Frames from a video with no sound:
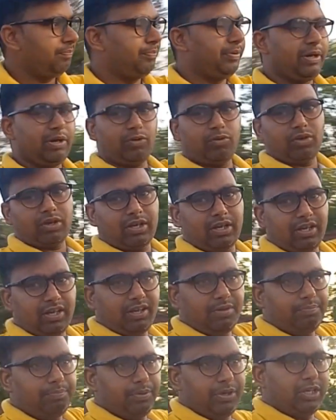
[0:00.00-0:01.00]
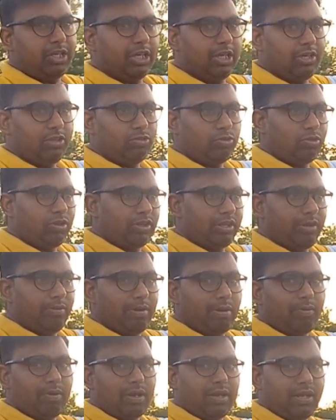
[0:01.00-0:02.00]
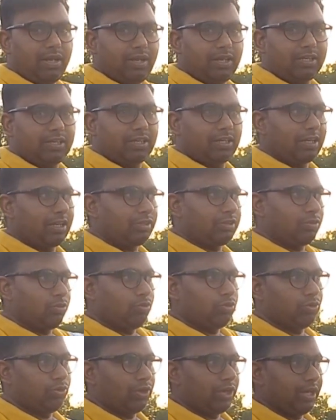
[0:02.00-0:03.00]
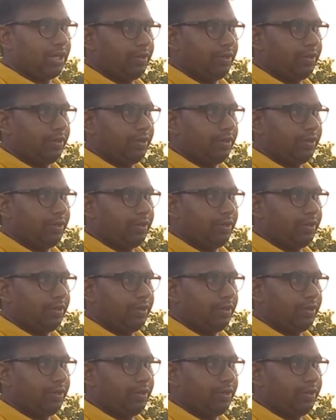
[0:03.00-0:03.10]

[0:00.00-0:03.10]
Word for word: पेड़ों के पीछे सूर्यदेव भगवान अच्छी तरह से उग चुके